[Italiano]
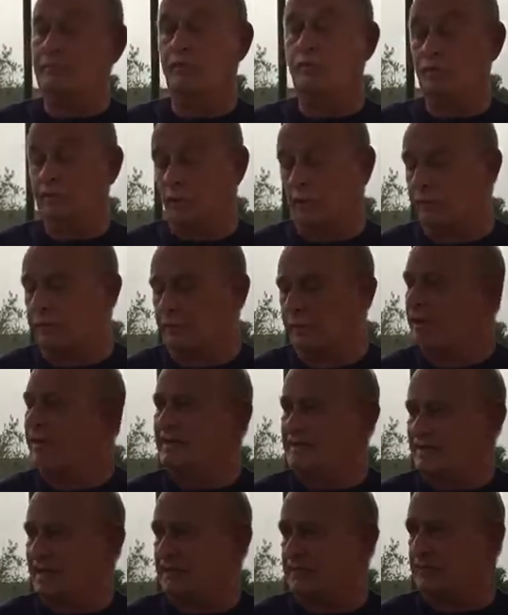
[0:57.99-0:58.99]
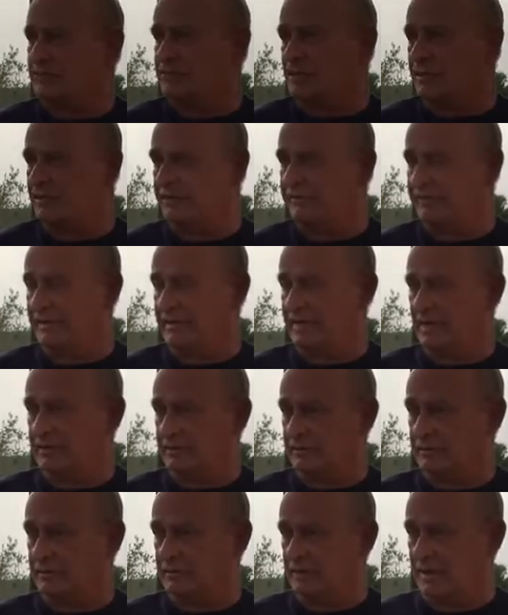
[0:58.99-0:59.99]
purtroppo è stato
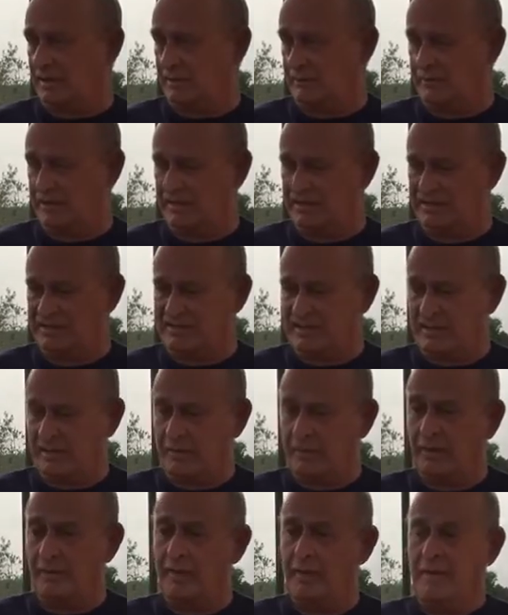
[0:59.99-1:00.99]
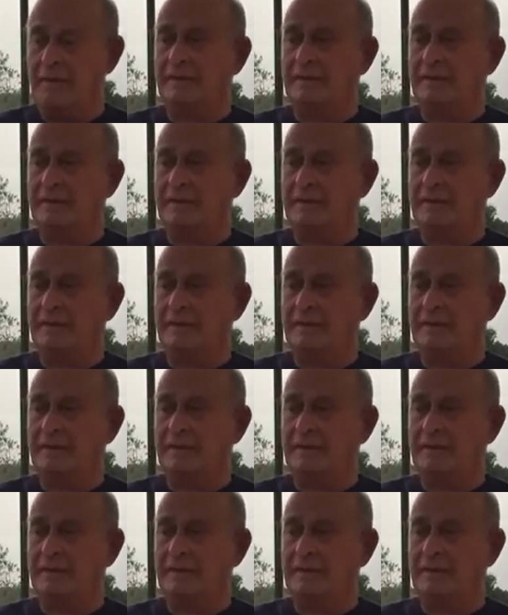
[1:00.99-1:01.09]
certificato dal Ministero.